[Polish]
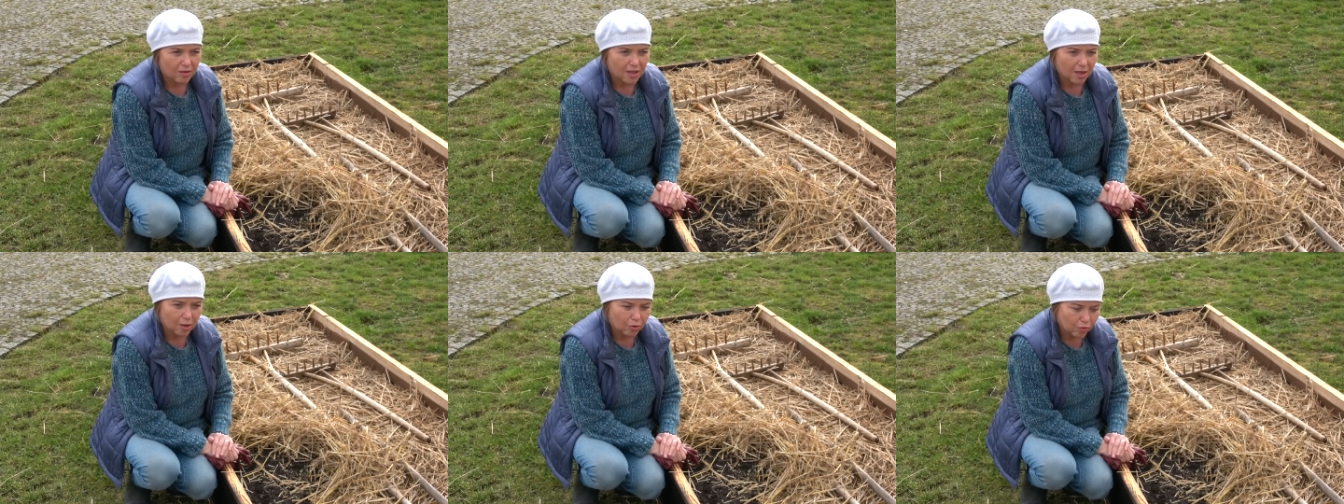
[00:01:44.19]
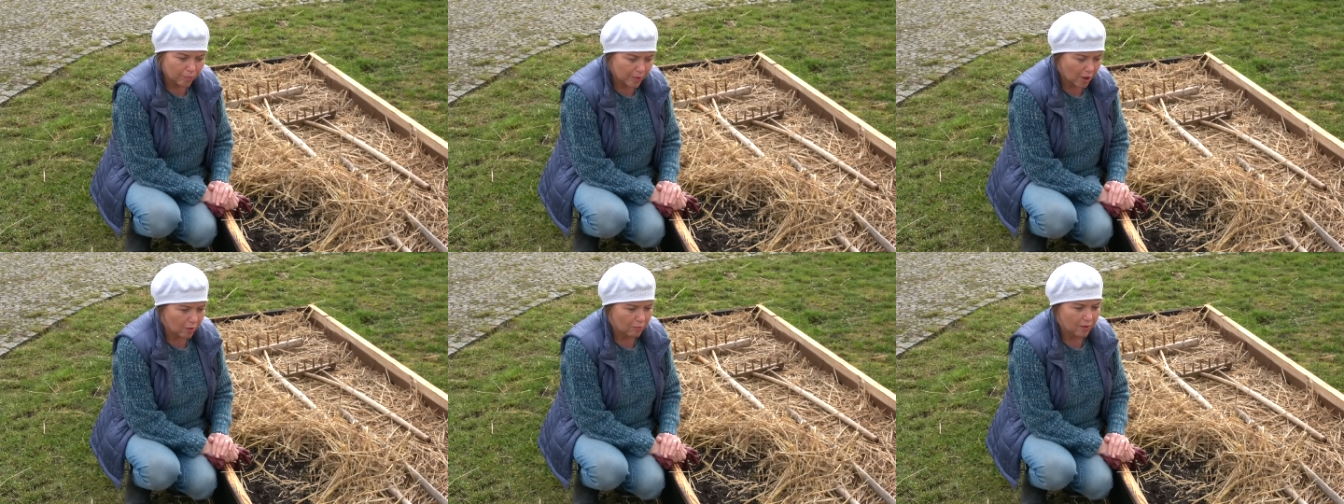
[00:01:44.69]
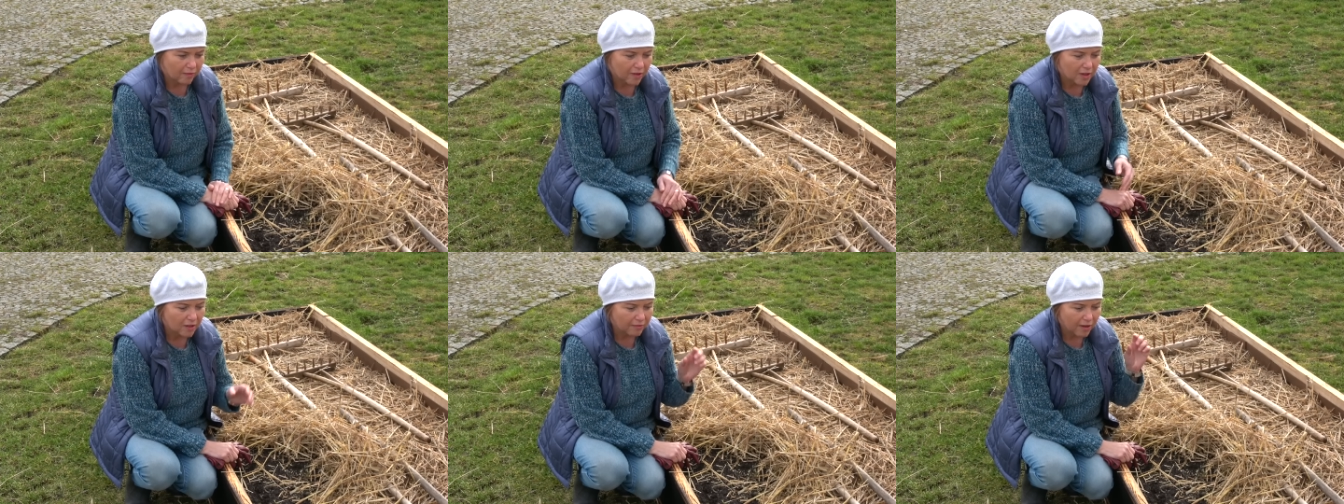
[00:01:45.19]
nie lubią
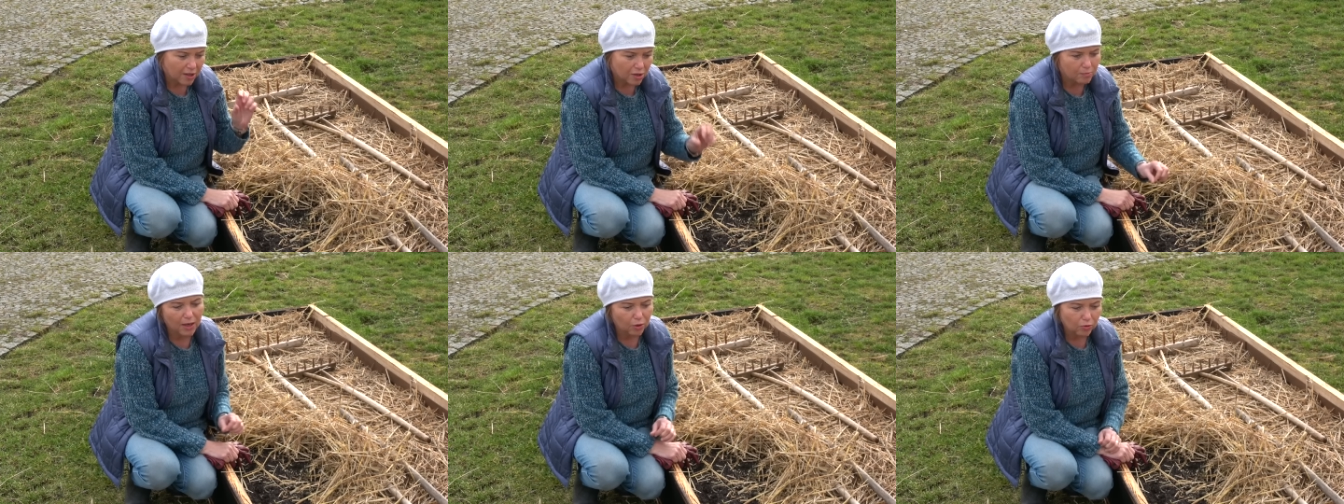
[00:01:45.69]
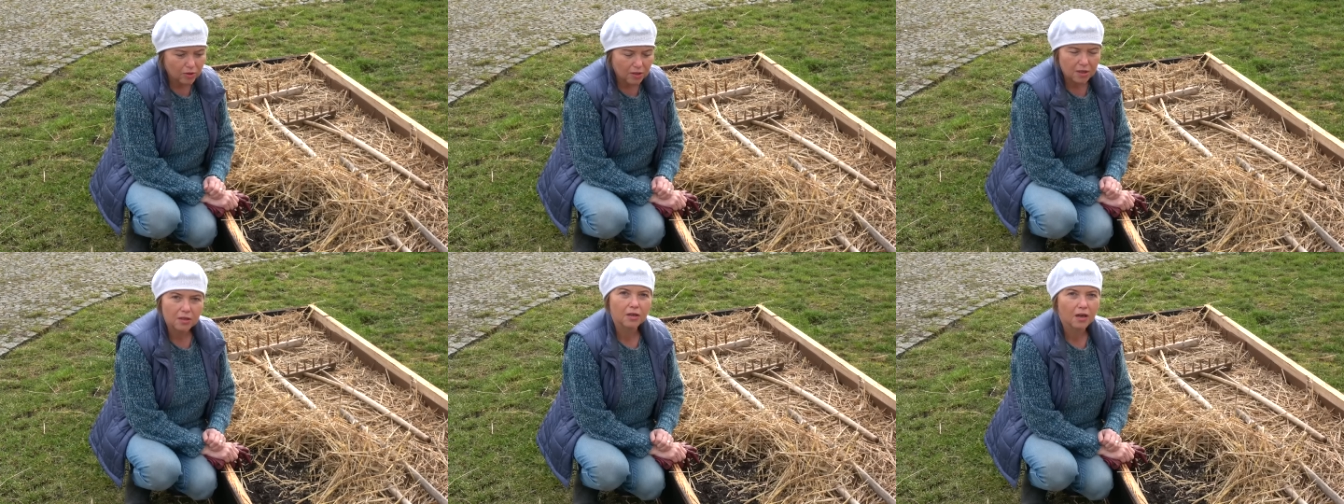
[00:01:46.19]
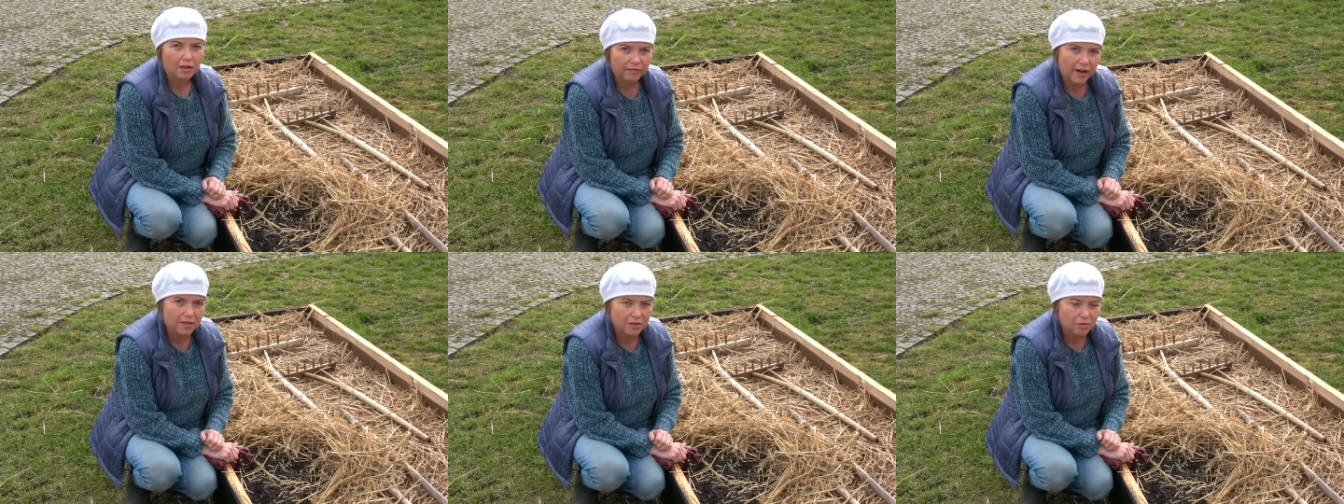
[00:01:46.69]
wyrywać malutkich
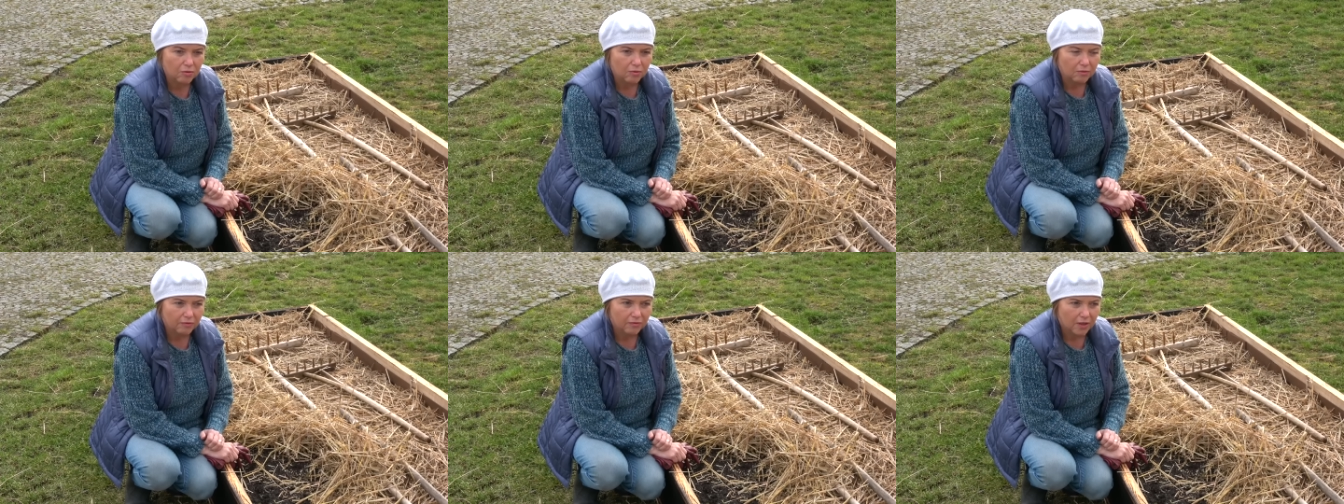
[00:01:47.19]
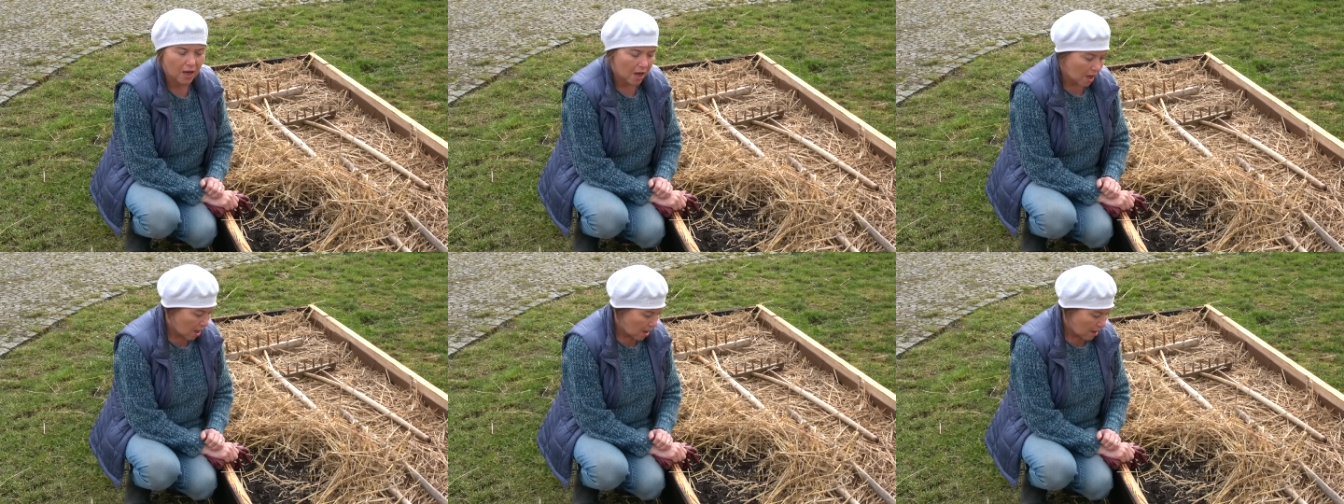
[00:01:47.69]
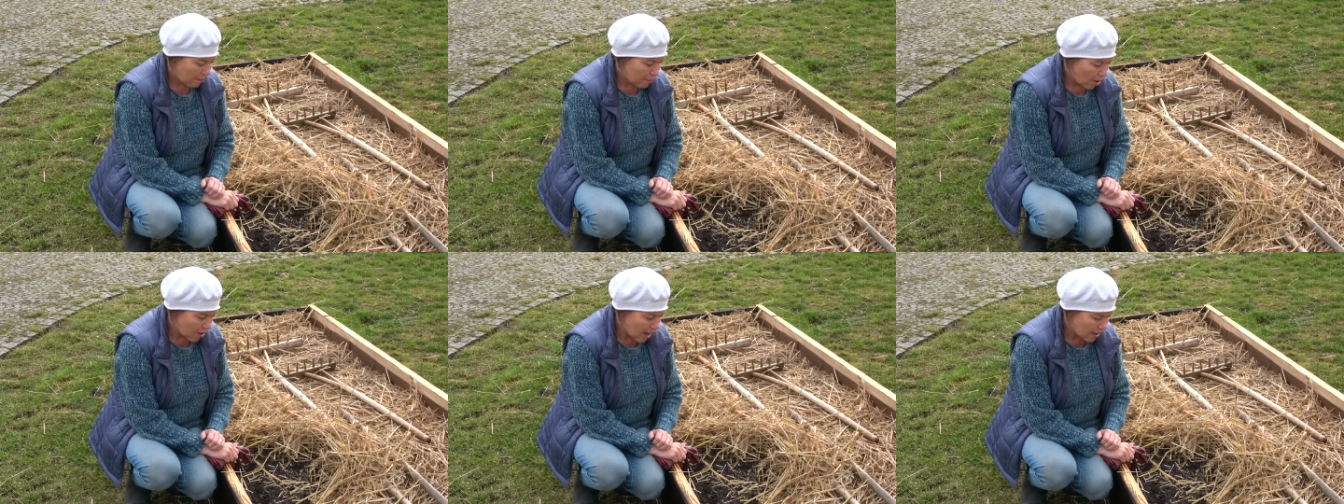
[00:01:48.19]
chwastów,
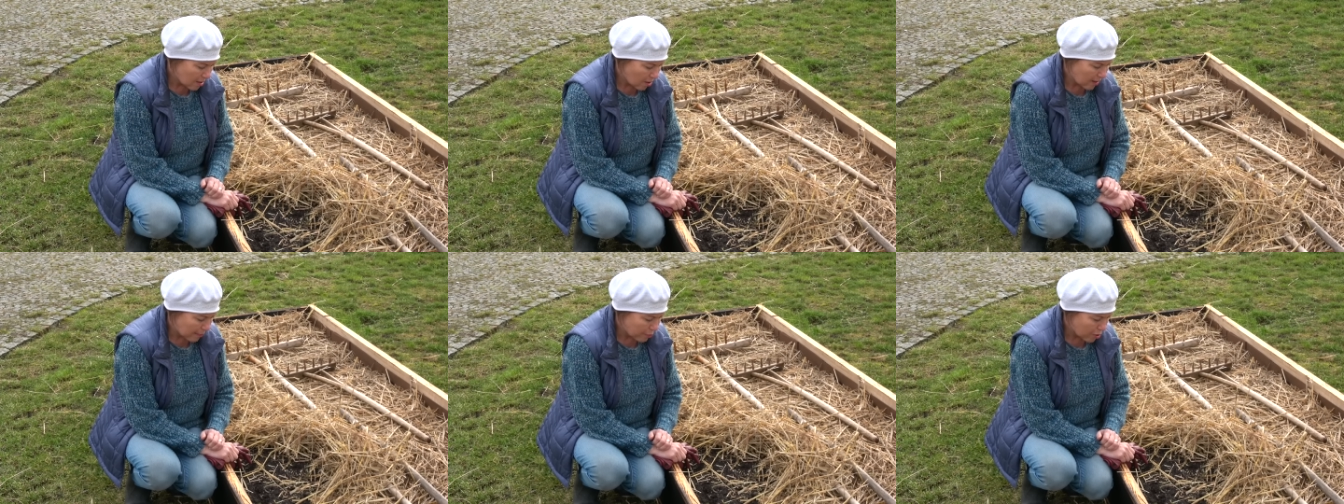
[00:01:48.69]
bo jest to na